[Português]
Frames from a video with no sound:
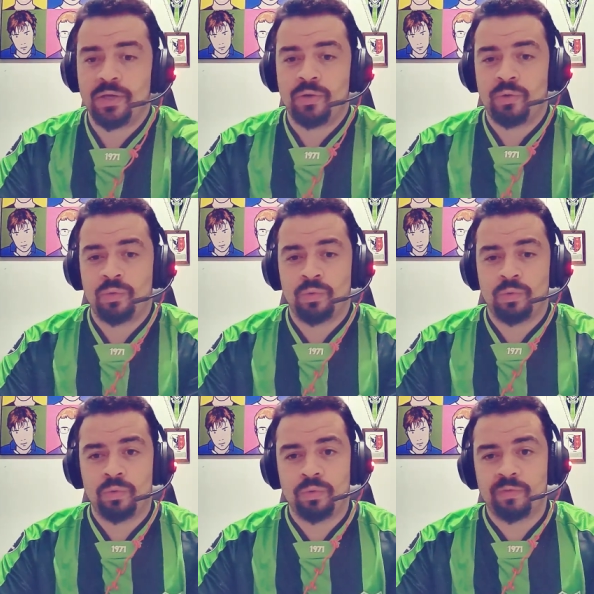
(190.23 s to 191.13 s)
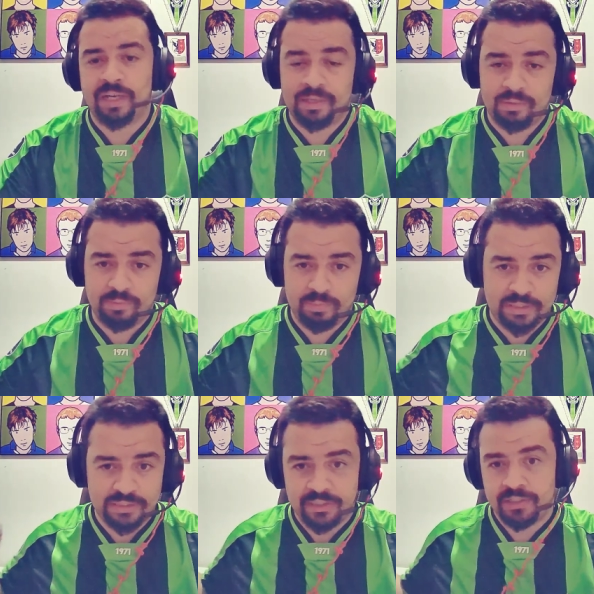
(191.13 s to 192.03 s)
O Wagner
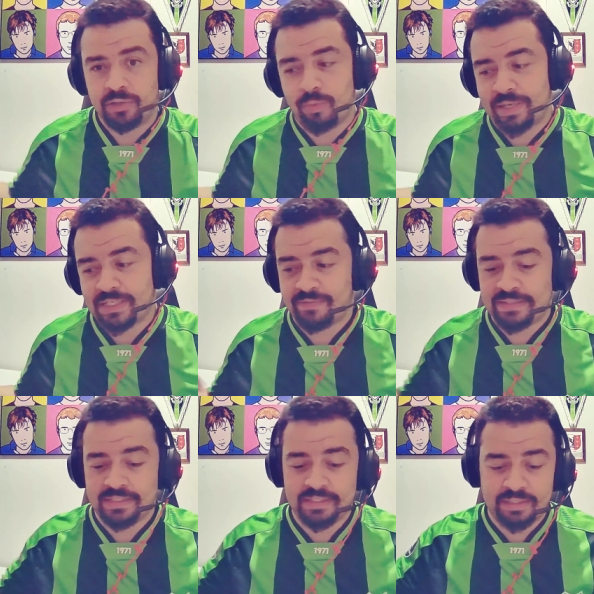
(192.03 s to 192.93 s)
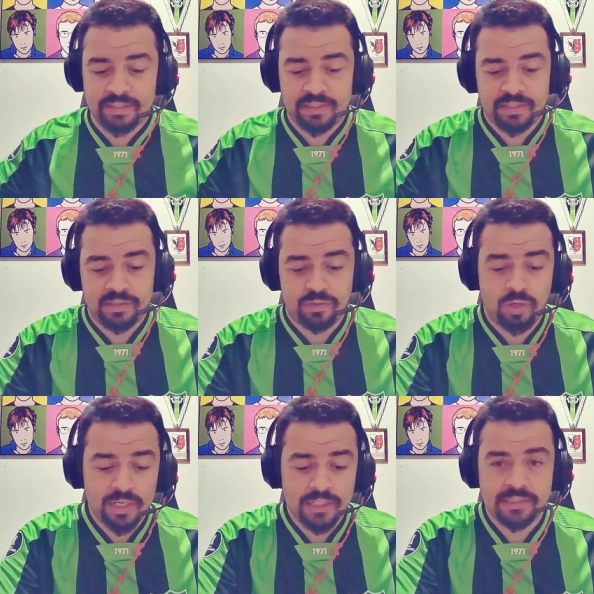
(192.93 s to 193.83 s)
Mancini começa a fazer
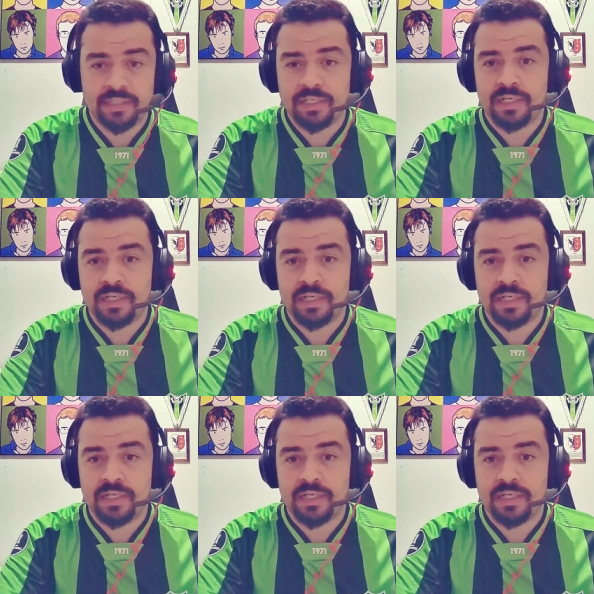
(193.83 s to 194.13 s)
trocas, né?